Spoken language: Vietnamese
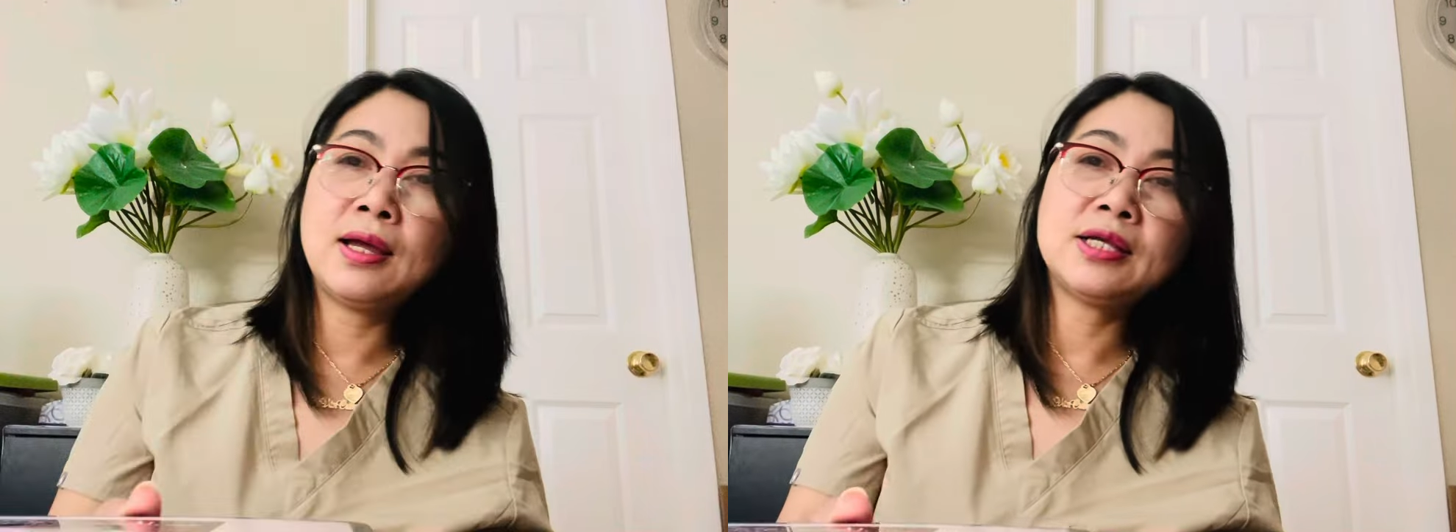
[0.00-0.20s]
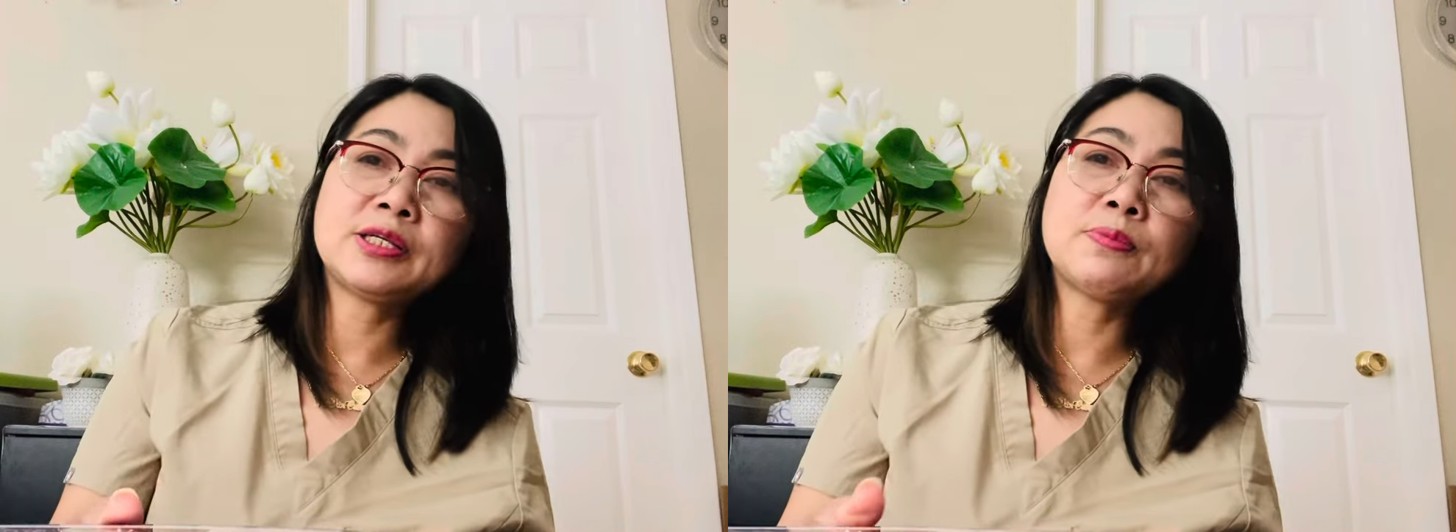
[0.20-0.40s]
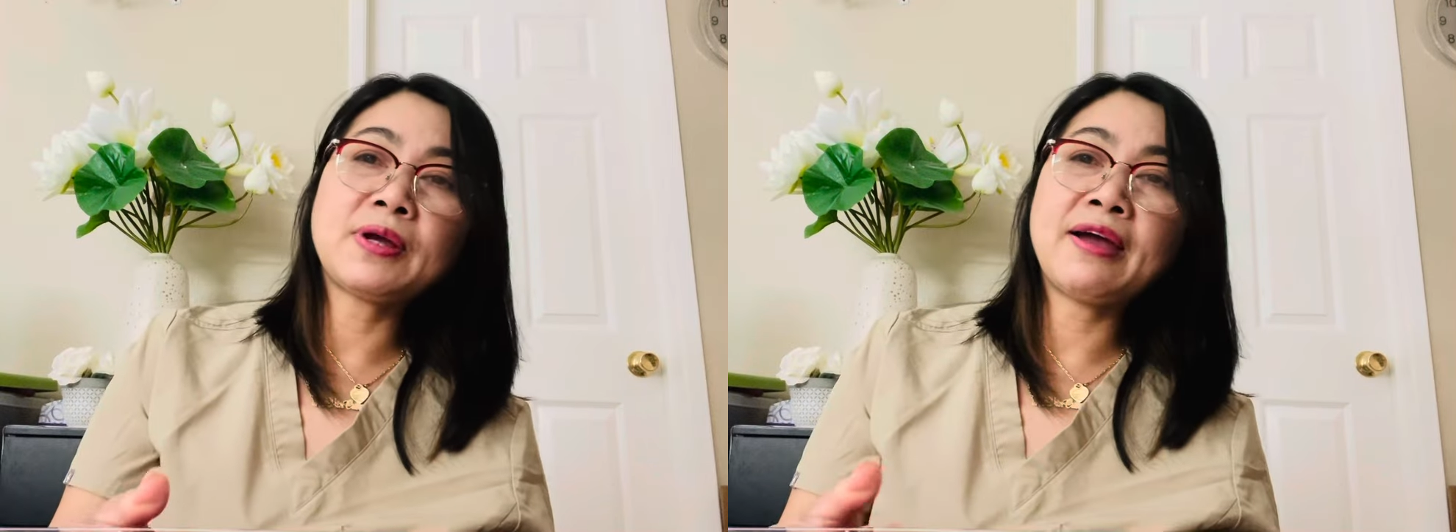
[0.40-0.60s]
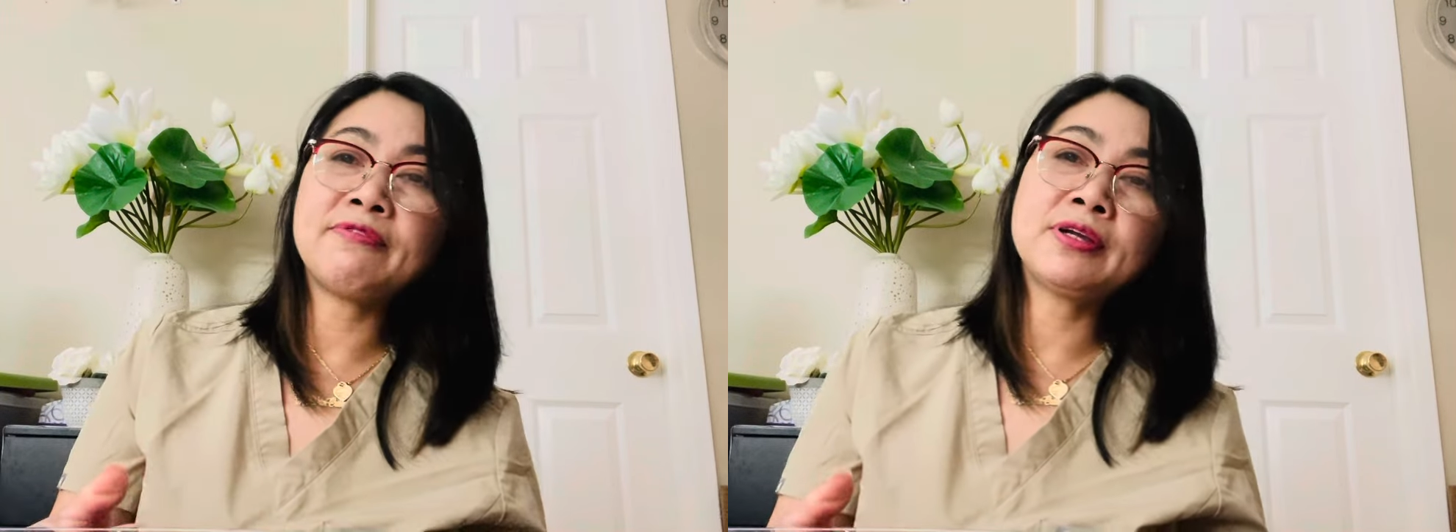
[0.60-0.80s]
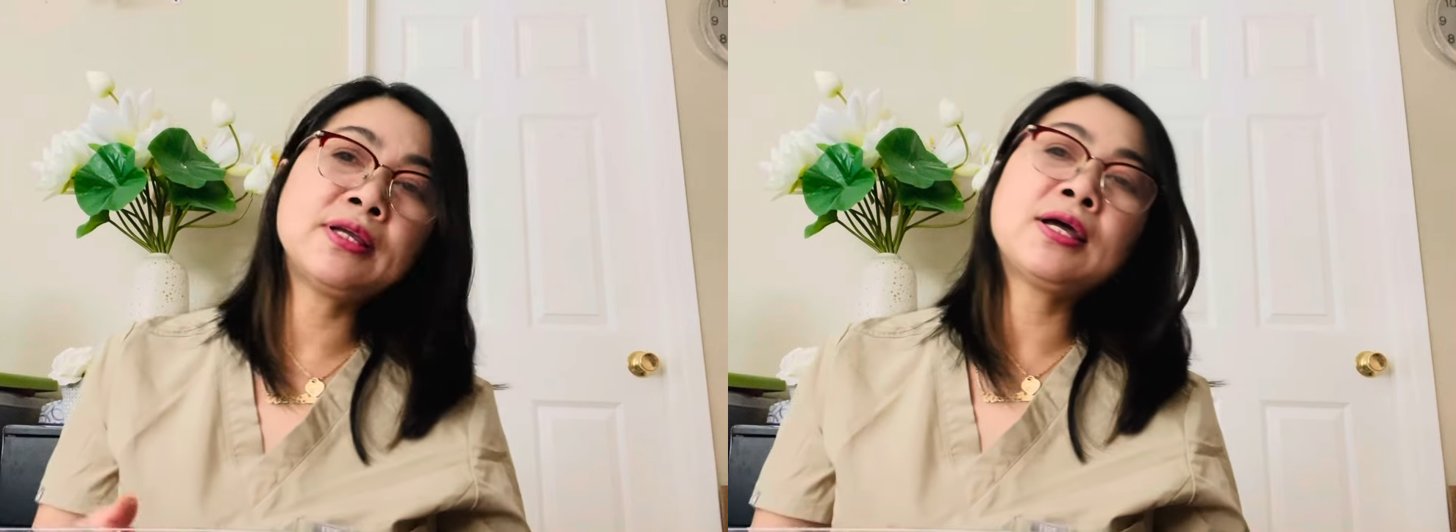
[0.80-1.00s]
song ca
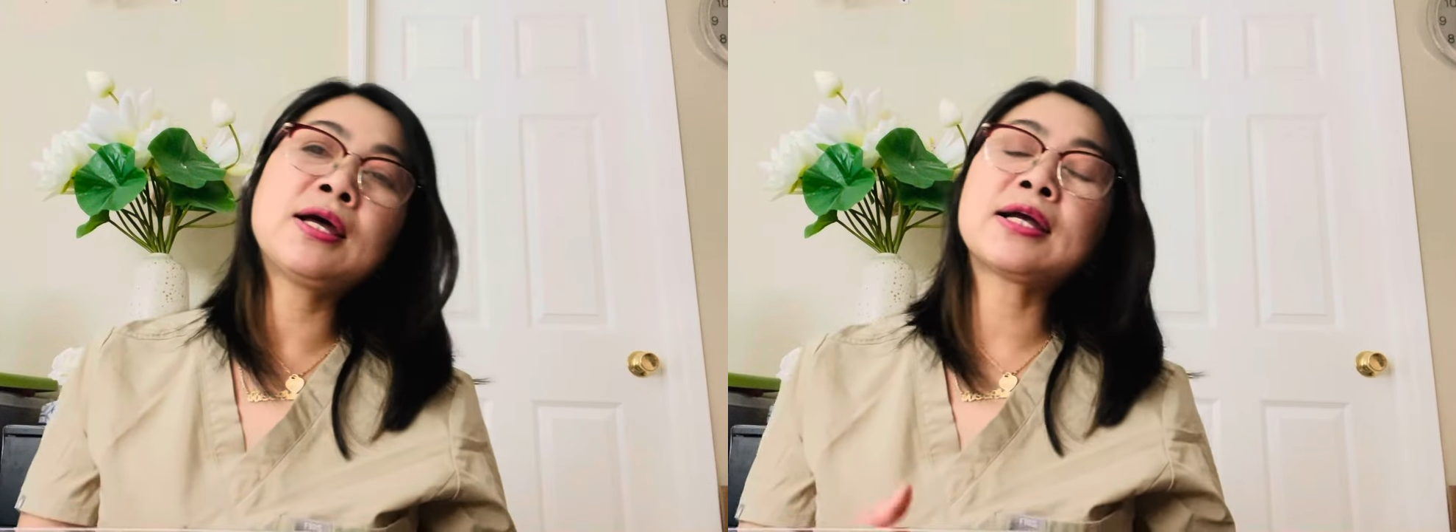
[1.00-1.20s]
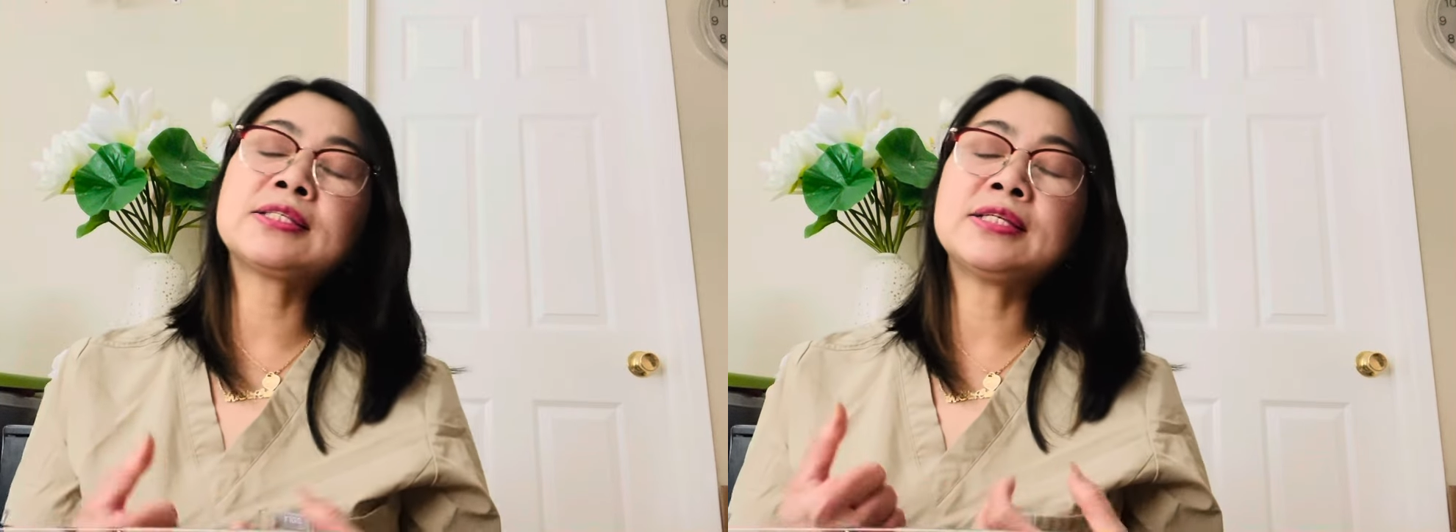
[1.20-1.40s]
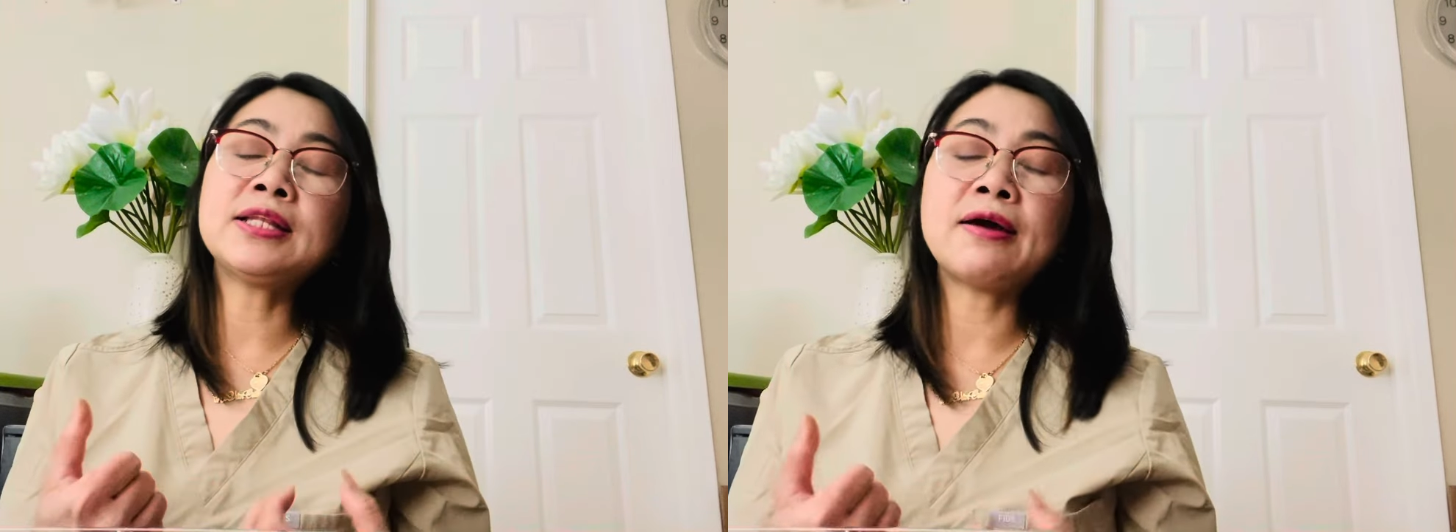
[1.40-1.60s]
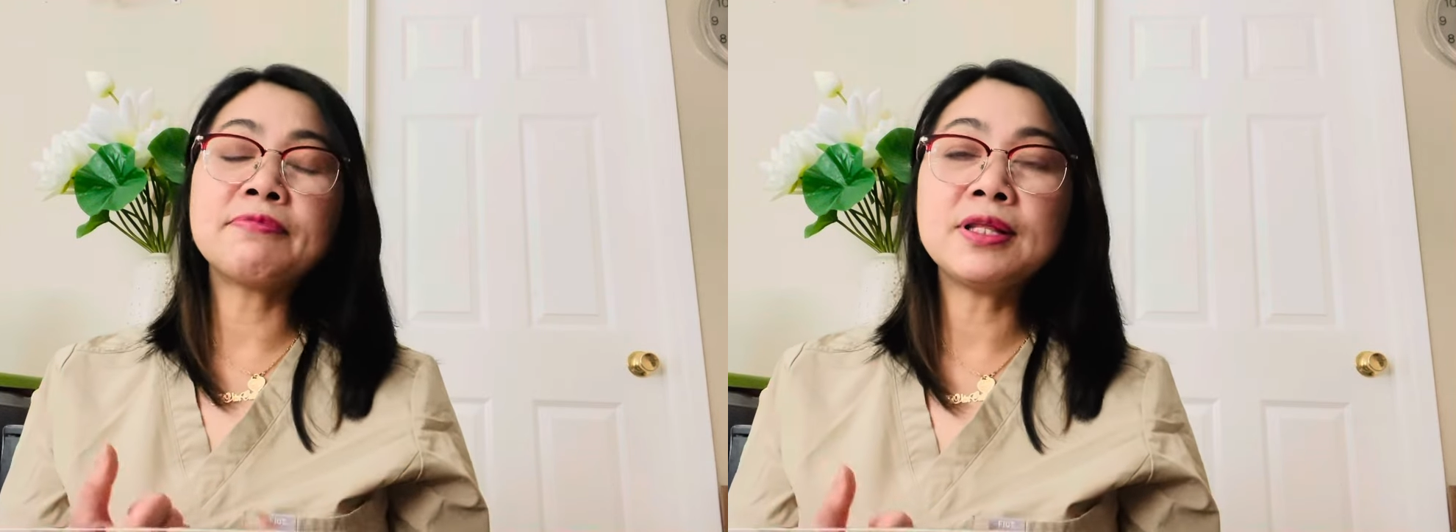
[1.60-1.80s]
với uh, ca sĩ Đàm